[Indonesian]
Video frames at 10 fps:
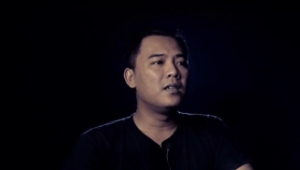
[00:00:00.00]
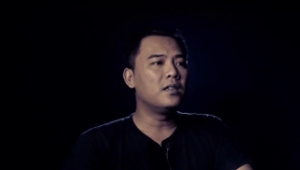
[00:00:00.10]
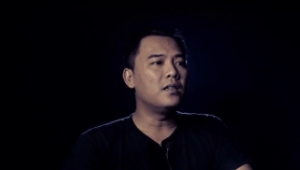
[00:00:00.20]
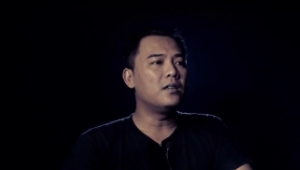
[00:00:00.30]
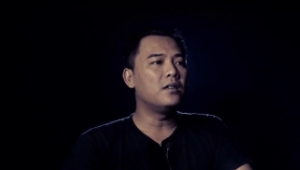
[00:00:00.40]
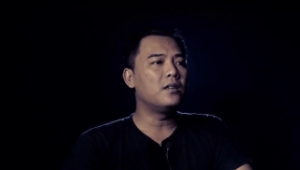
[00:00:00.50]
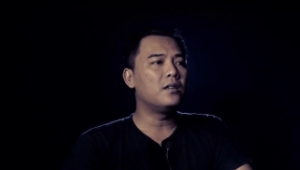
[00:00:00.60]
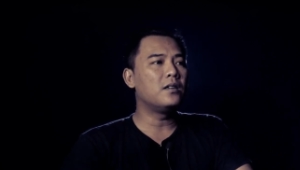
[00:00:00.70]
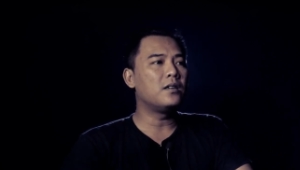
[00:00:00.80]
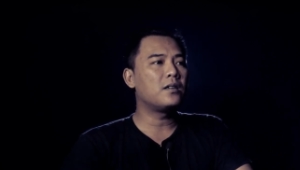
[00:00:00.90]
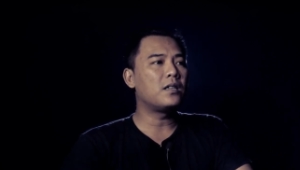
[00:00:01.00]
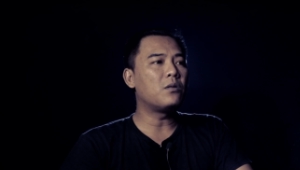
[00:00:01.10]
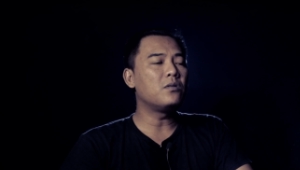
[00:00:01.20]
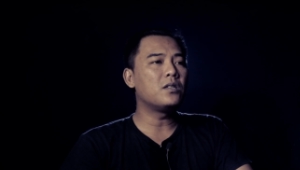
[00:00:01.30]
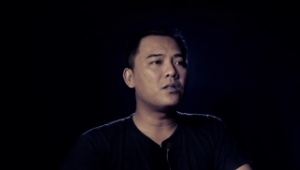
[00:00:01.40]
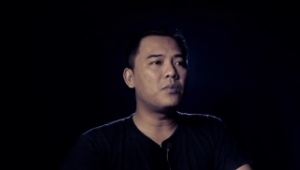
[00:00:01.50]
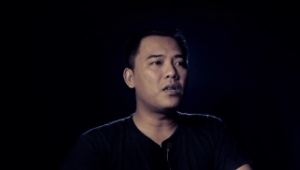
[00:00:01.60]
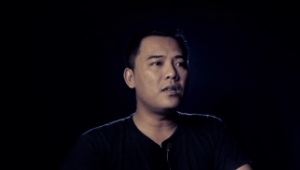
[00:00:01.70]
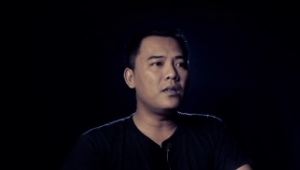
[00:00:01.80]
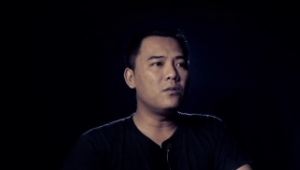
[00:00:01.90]
uh, takutnya
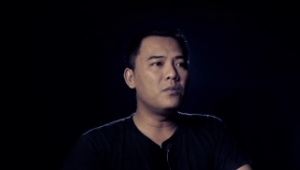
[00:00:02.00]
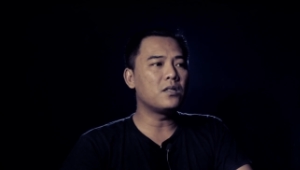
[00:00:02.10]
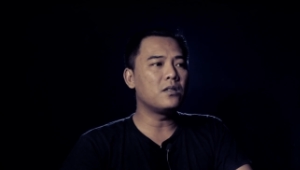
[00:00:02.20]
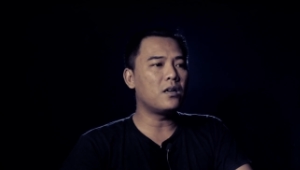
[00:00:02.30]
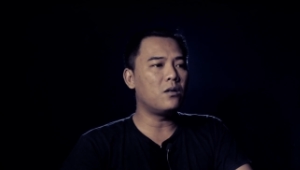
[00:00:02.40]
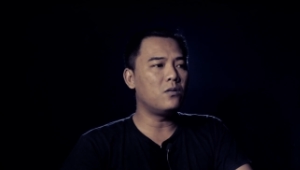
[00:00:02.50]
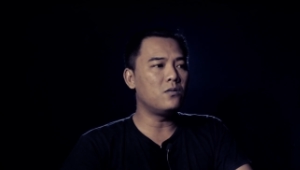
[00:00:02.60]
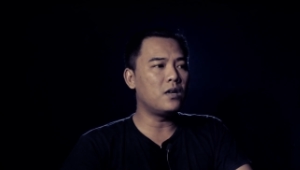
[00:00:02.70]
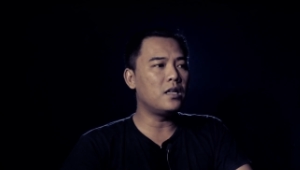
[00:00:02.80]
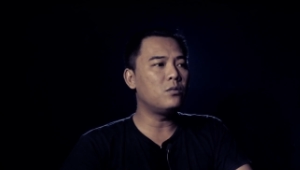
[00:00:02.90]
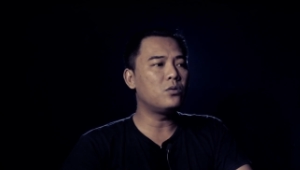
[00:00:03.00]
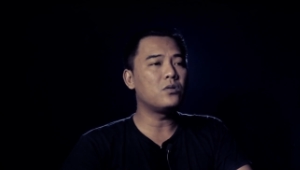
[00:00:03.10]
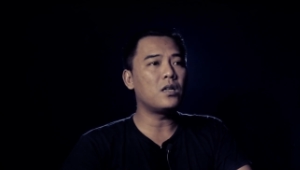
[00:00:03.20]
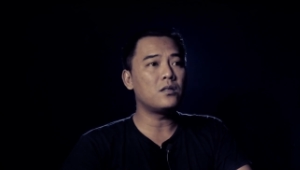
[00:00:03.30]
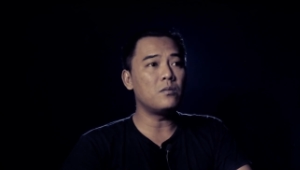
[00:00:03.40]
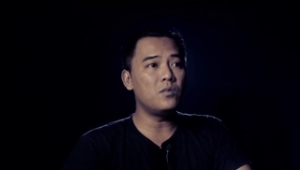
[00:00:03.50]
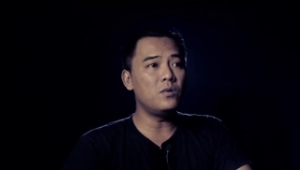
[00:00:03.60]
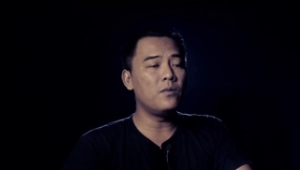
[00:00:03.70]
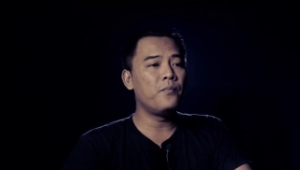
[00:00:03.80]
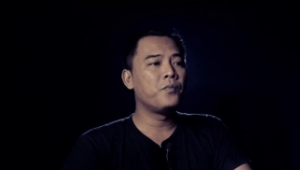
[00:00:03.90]
seperti itu biasanya kalau luka itu susah sembuh
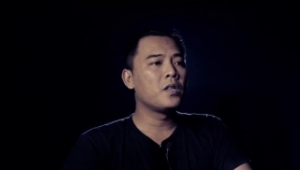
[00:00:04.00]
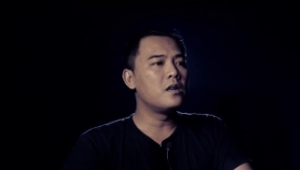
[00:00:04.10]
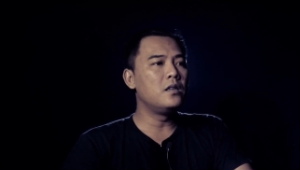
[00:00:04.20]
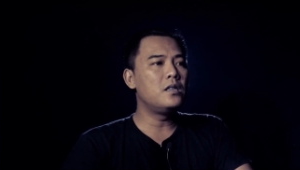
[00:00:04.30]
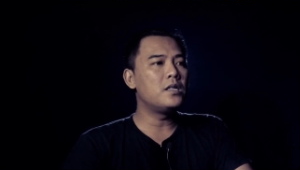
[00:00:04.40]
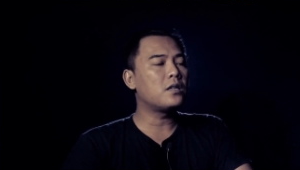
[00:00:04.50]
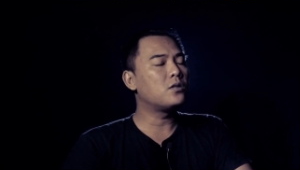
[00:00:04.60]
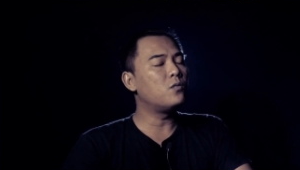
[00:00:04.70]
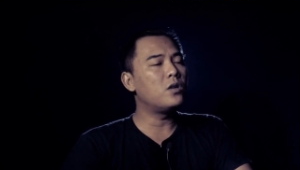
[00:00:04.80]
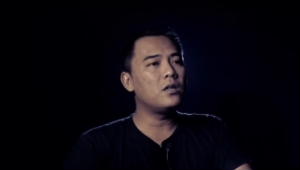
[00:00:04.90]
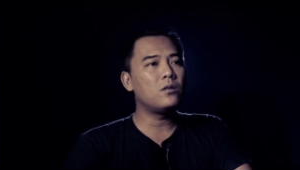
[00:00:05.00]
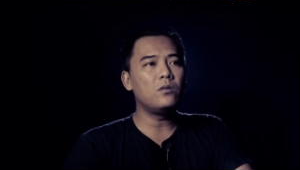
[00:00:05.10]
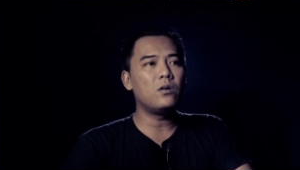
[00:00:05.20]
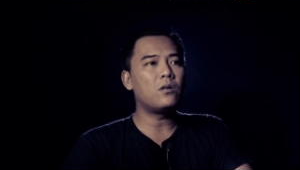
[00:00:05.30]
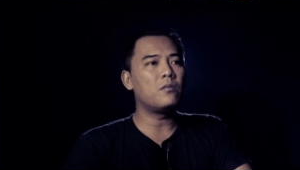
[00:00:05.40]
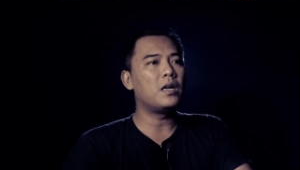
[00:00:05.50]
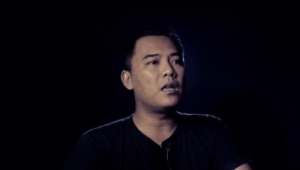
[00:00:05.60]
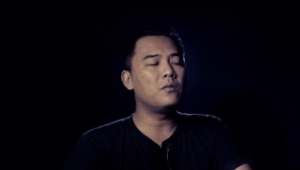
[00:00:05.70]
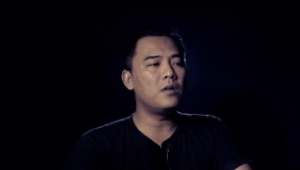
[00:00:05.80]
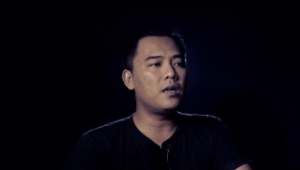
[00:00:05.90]
dicek semuanya tuh normal
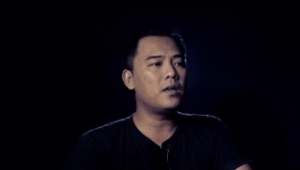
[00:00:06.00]
wah